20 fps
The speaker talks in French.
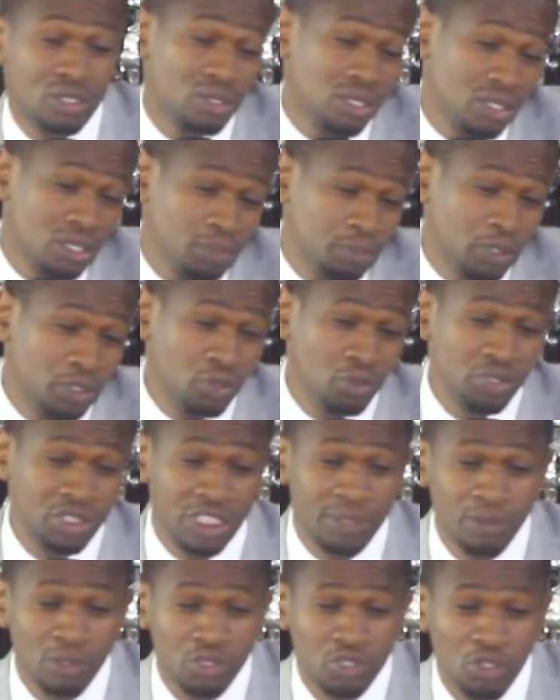Euh, plutôt
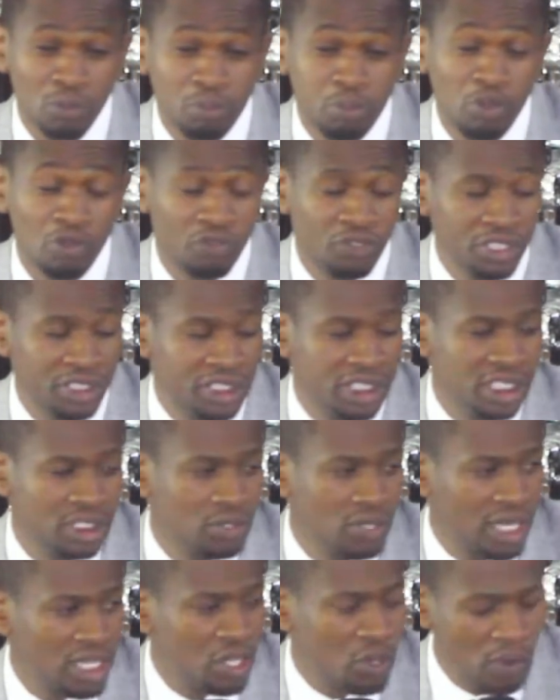dimension prophétique
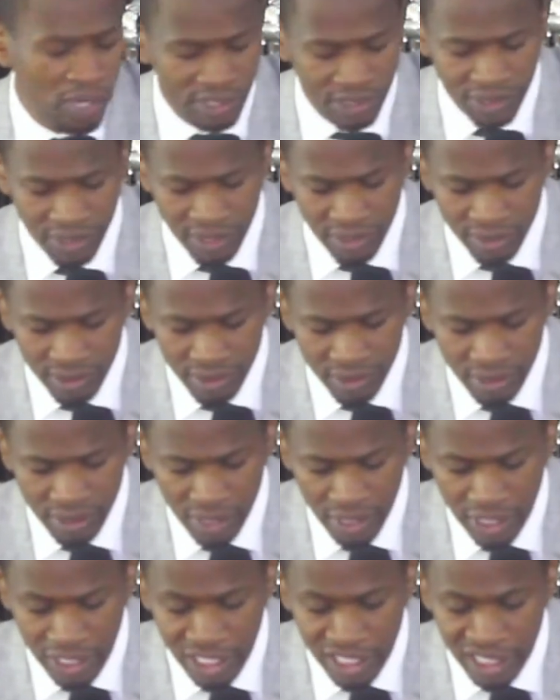de la
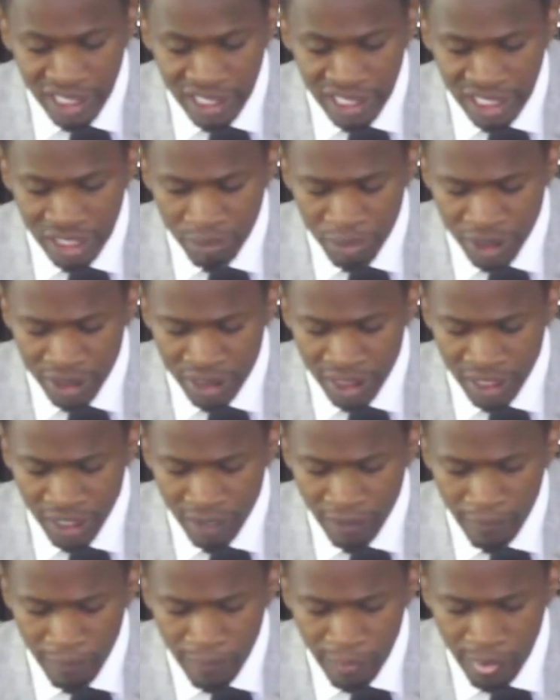croissance illimitée.
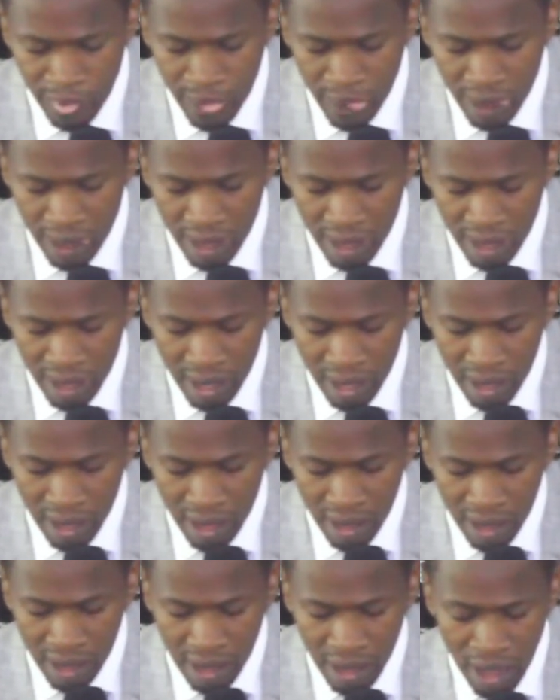
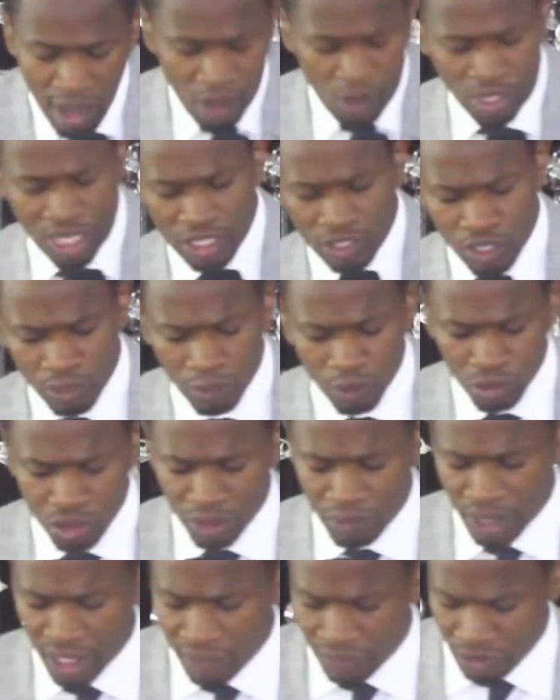En quelques mots,
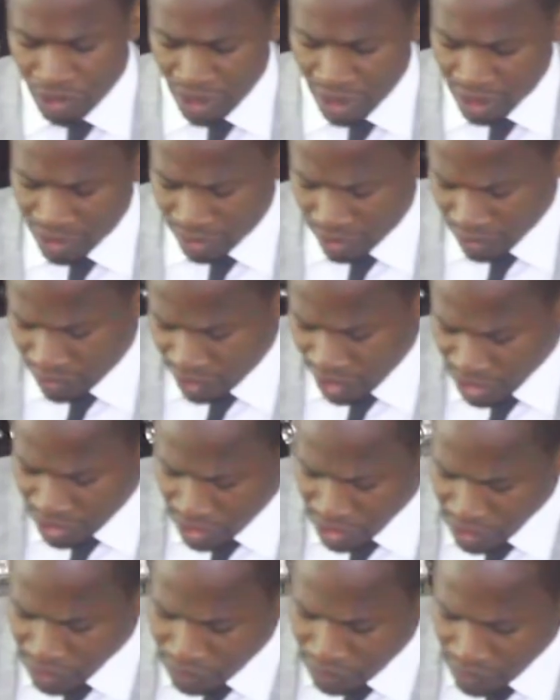j'aimerais vous dire ce que cela
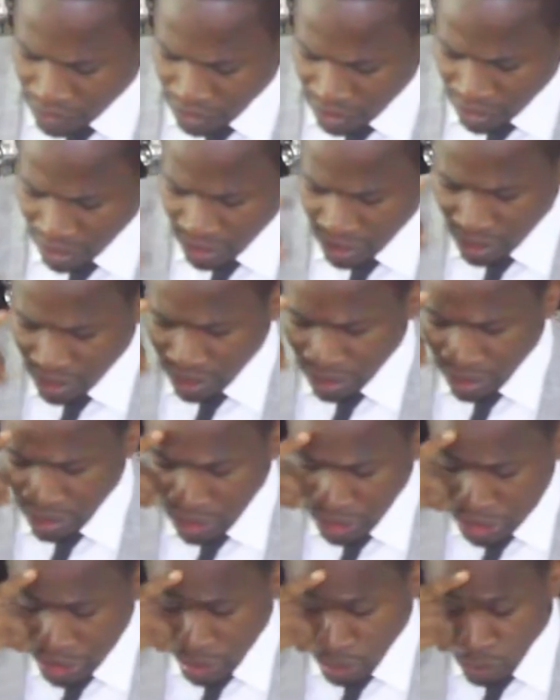signifie.
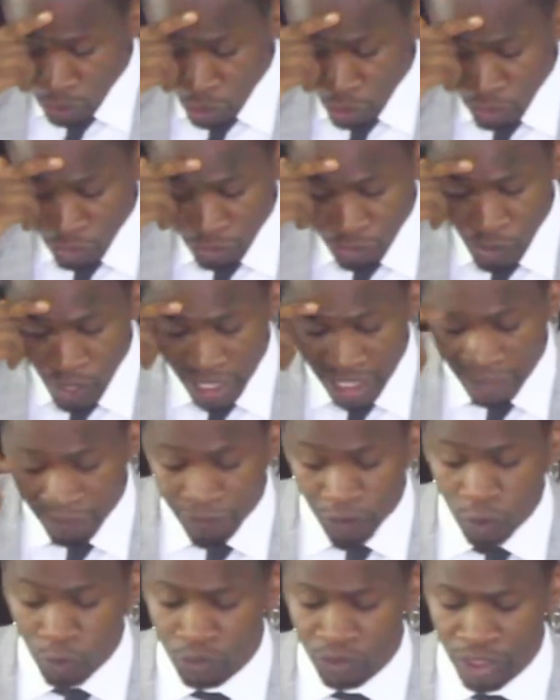Cela nous renvoie à la
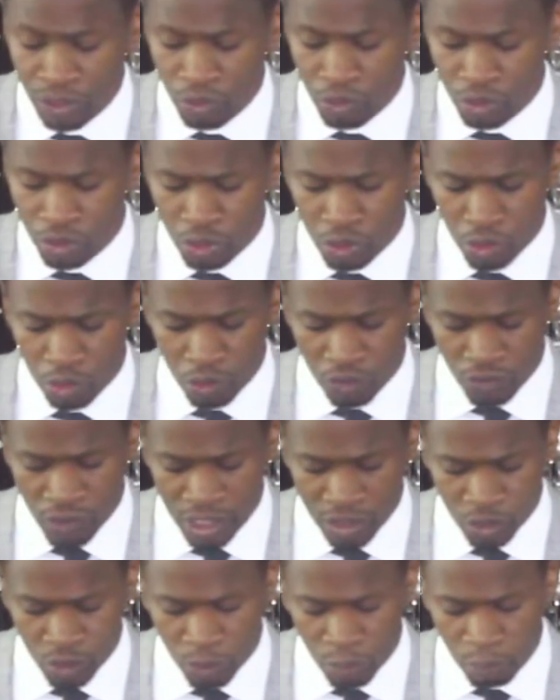volonté de Dieu de
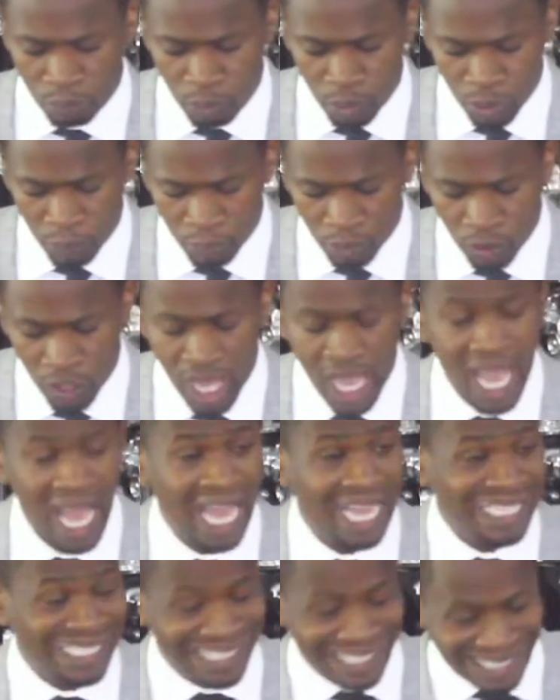voir son peuple
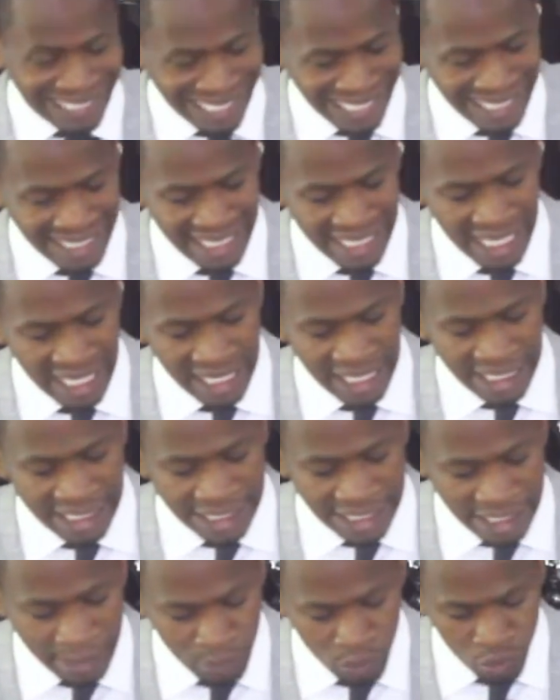accéder à la
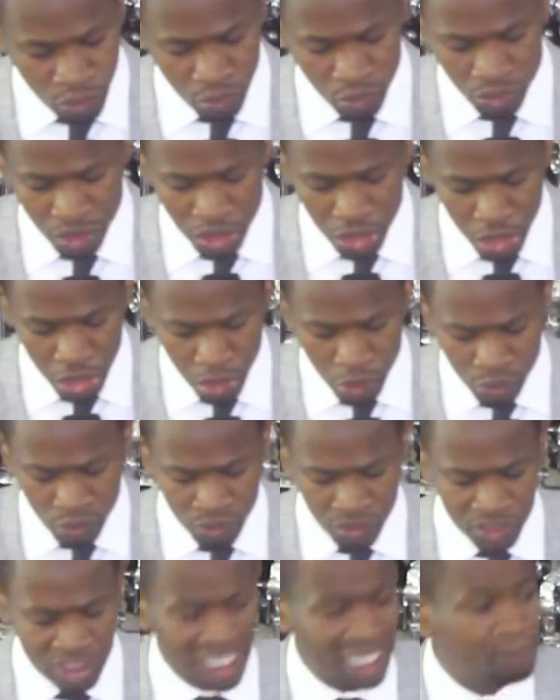dimension des
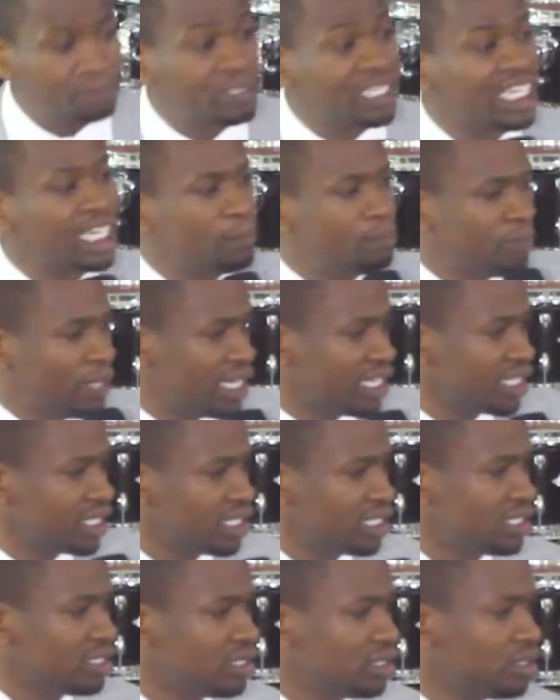choses qu'il a
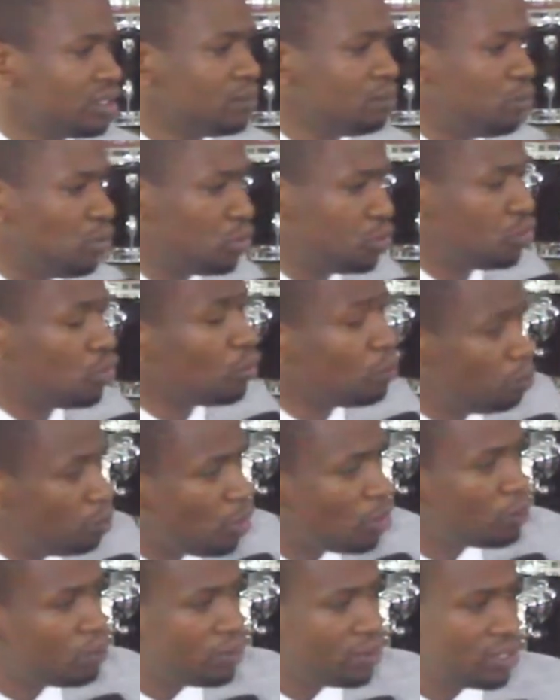préparées pour son
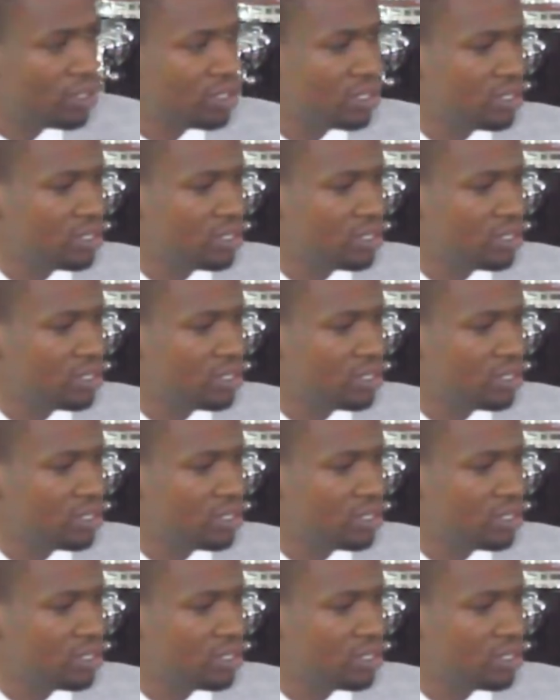peuple.